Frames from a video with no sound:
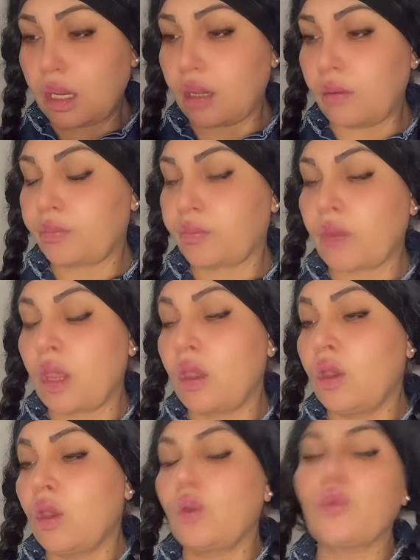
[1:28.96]
مليحه
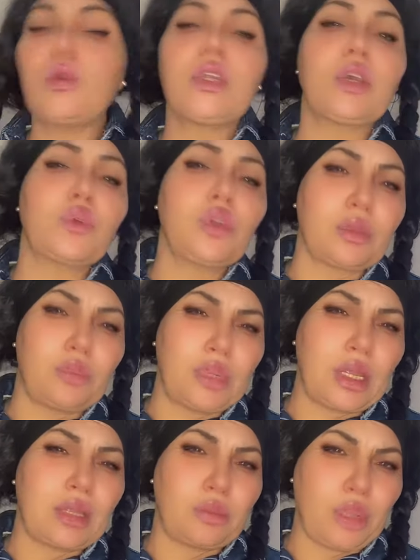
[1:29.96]
نقول لكم نقول
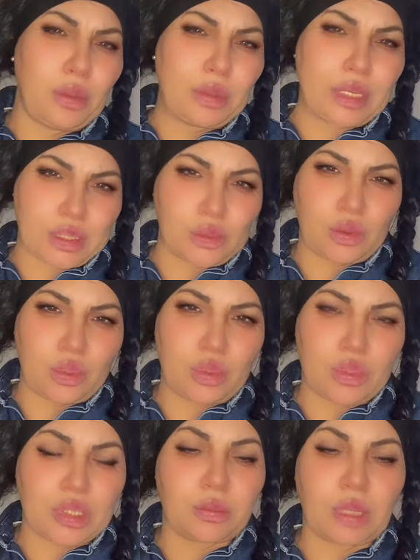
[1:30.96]
لكم بنات بلا ما
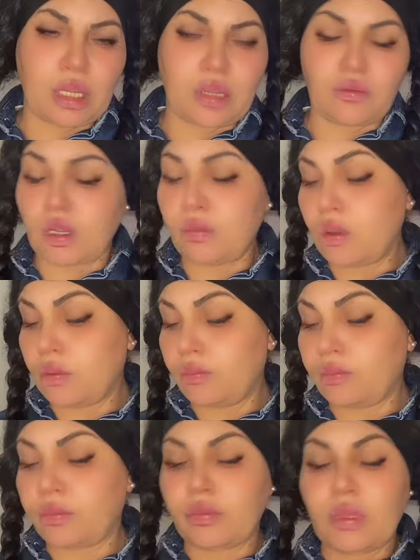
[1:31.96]
تكسروا روزكم يعني
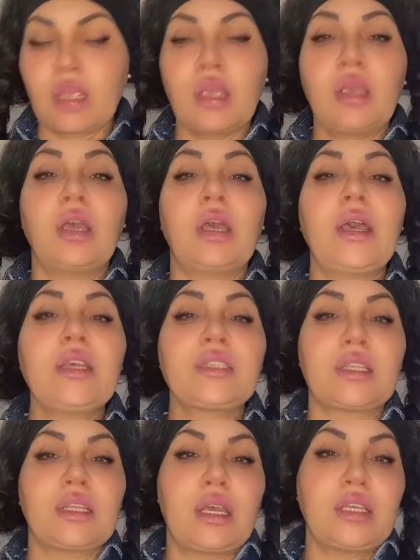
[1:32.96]
فريمون
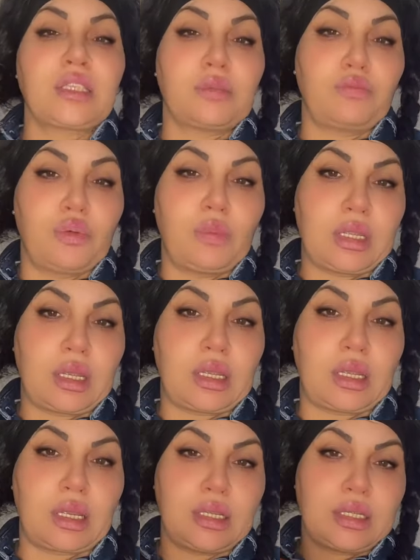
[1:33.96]
احسن احسن
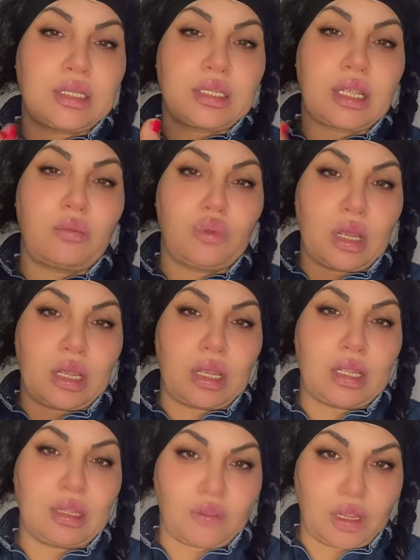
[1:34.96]
بوماده هي اللي
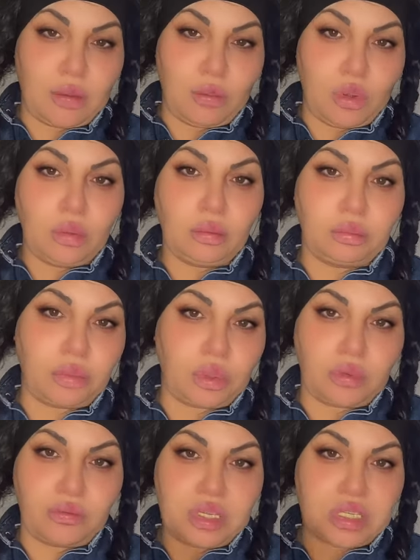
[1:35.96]
تستعملوها يعني فريمون
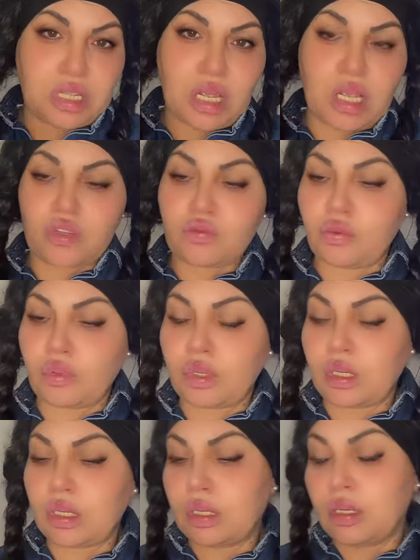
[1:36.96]
بور الفيزاج
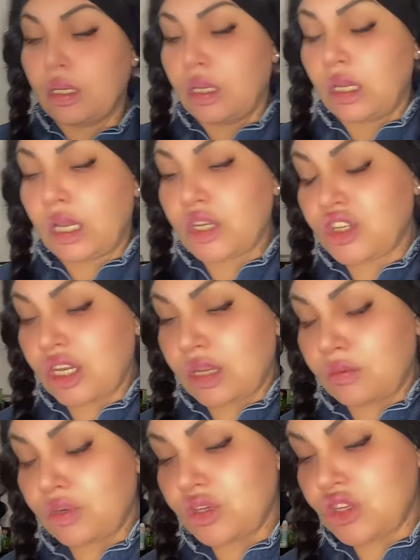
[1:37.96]
بور
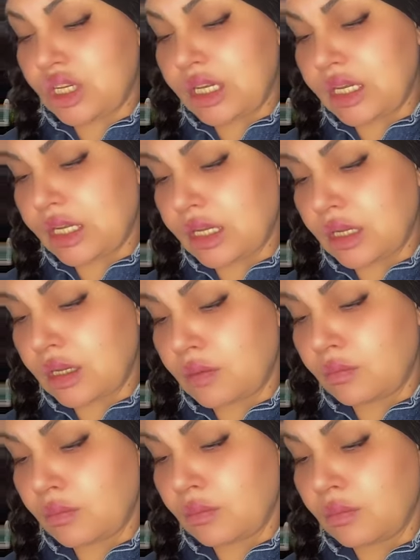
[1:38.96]
حشات من رجليك